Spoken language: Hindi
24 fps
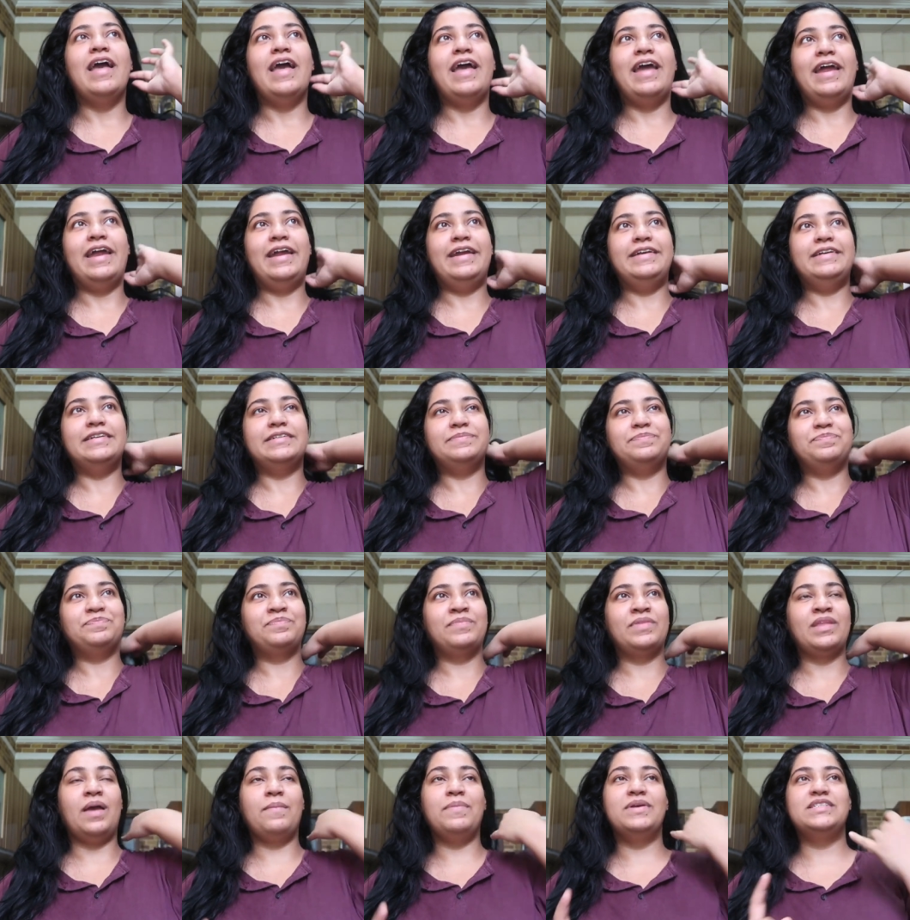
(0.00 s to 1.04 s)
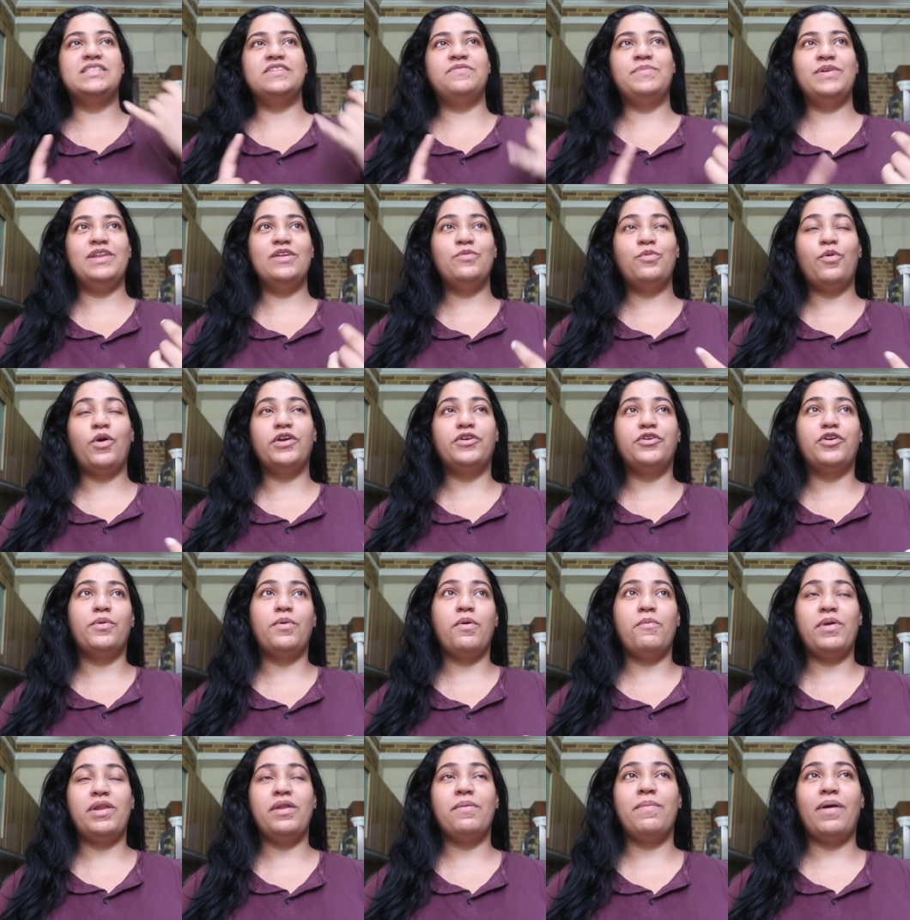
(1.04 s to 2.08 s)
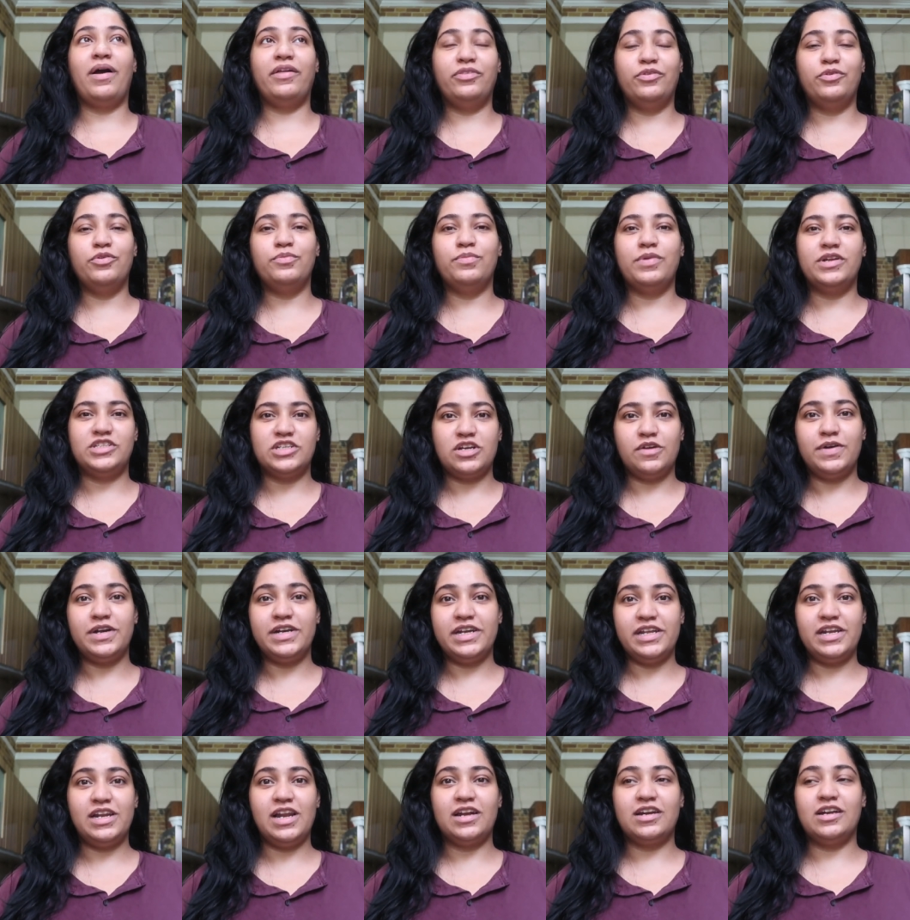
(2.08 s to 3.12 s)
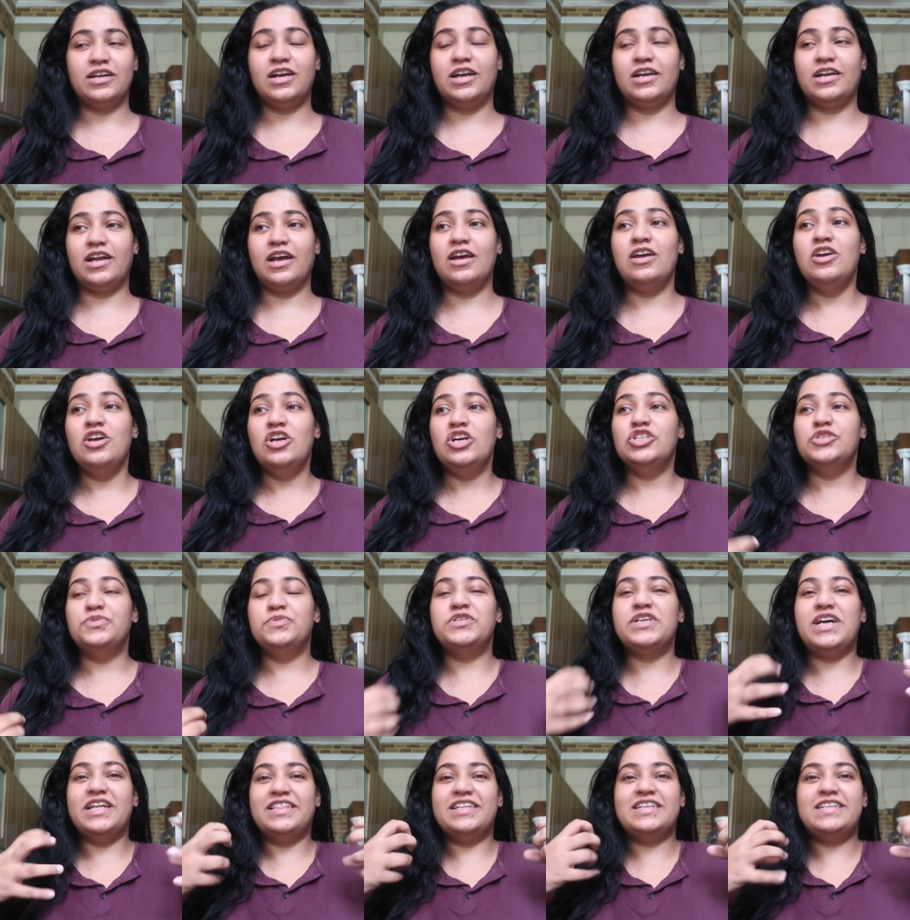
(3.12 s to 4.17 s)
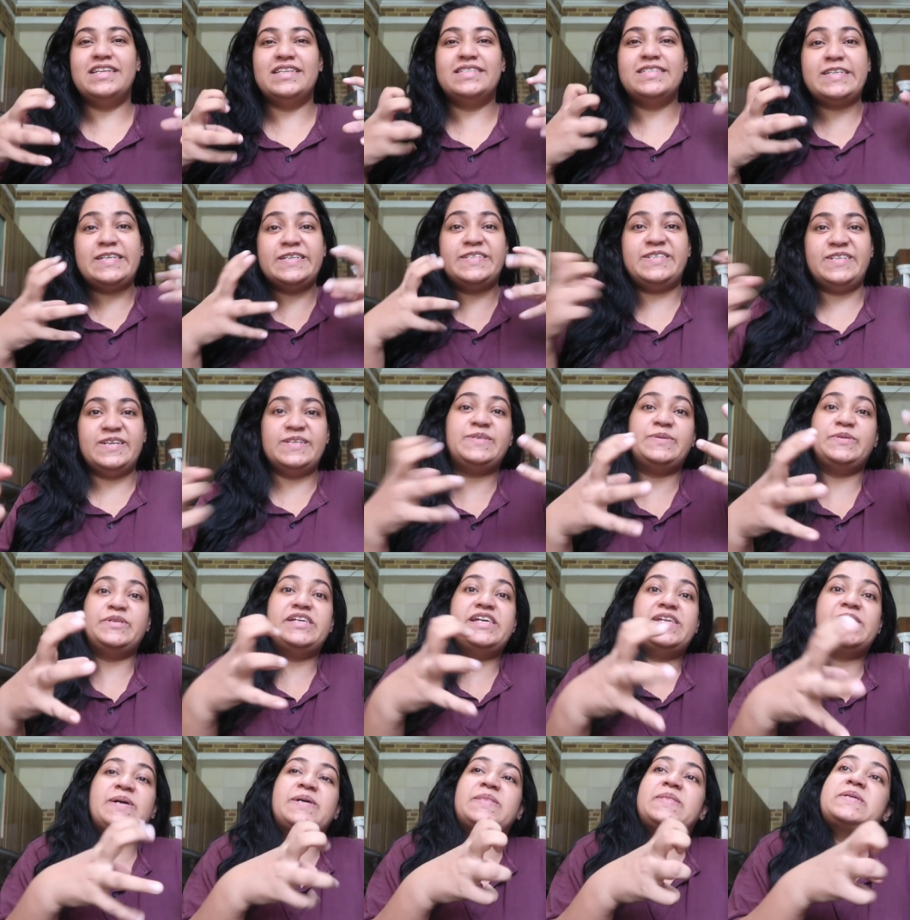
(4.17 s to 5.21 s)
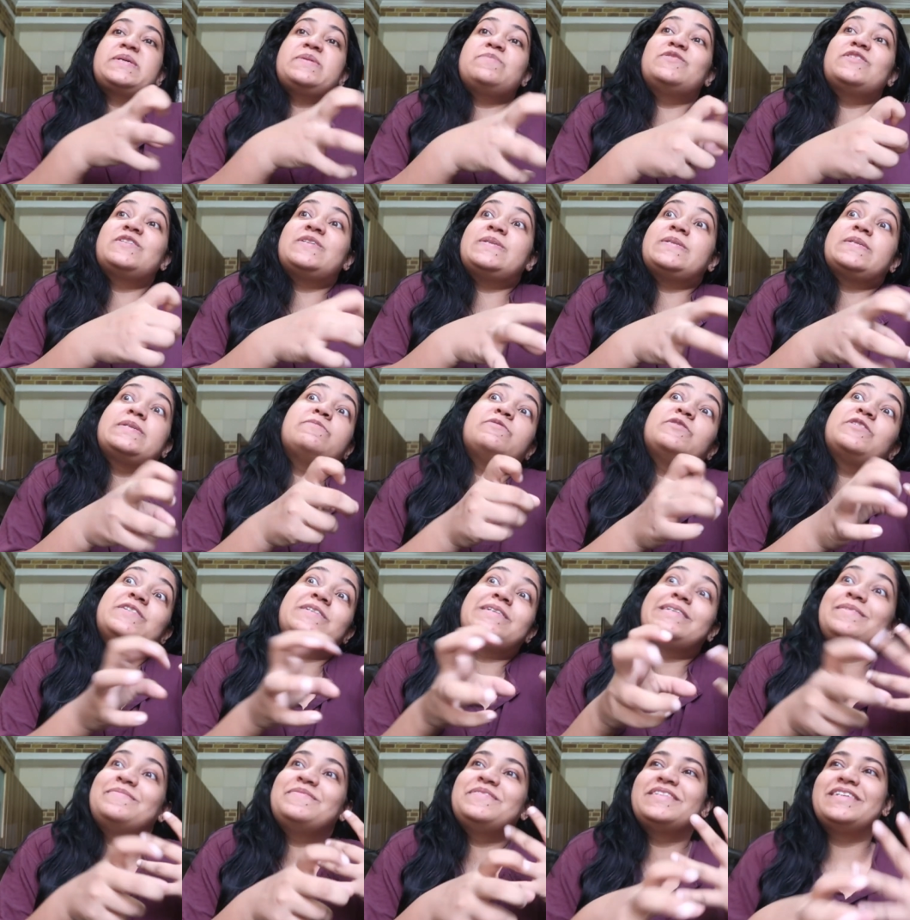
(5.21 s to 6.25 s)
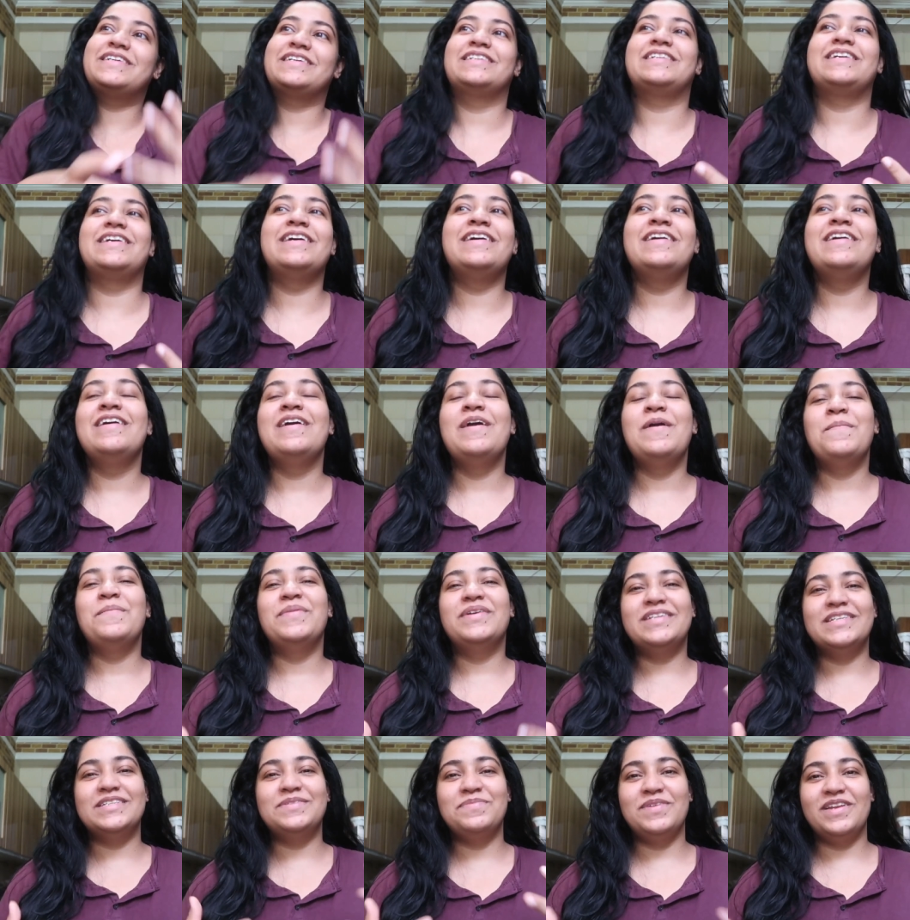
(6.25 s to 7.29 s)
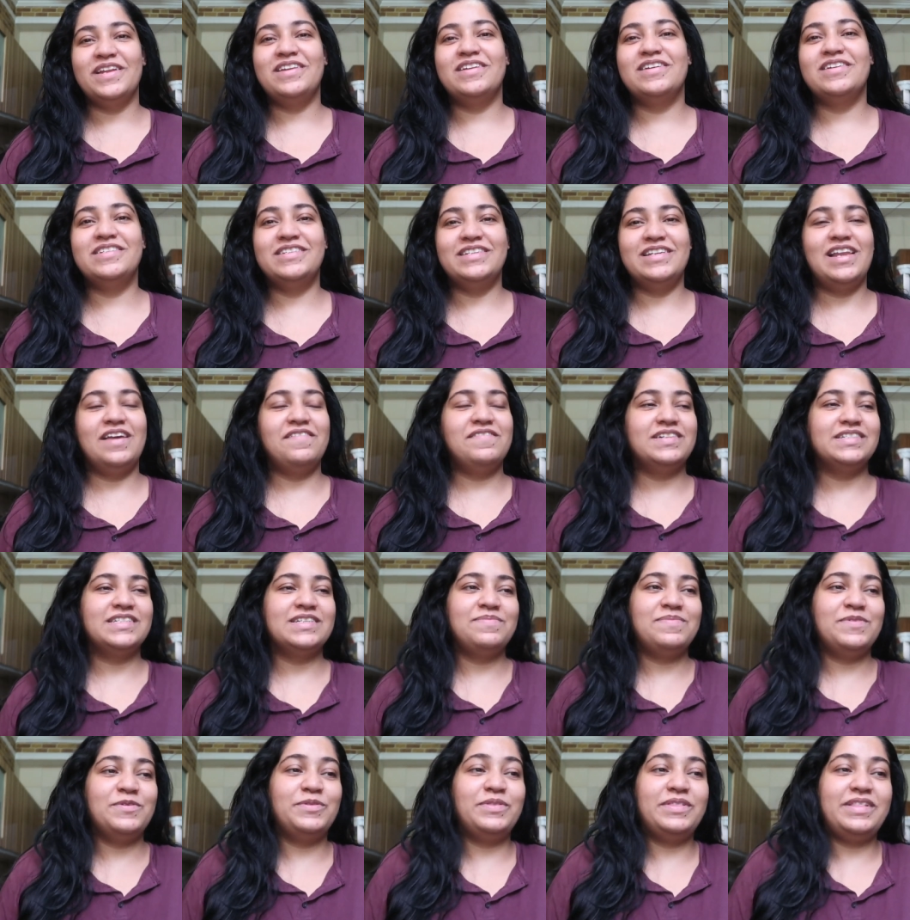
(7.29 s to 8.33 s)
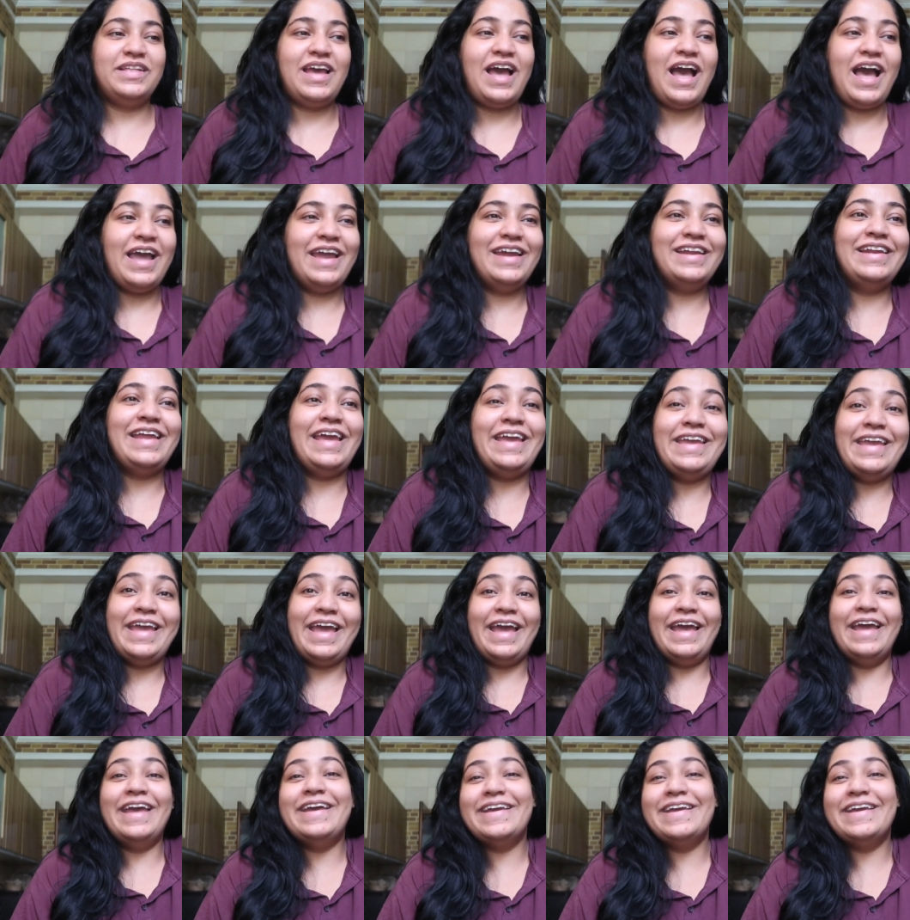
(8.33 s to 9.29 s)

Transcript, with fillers: एंड अभी सिर्फ मेरी वार्ड्रोब और मेरे बाथरूम बचा हुआ है डिक्लटर करना तो मुझे अंदर से ऐसे किचकिच हो रही है लगातार कि मुझे करना है मुझे करना है मुझे करना है जिस मेरे एनर्जी लेवल्स अभी उतने हाई नहीं है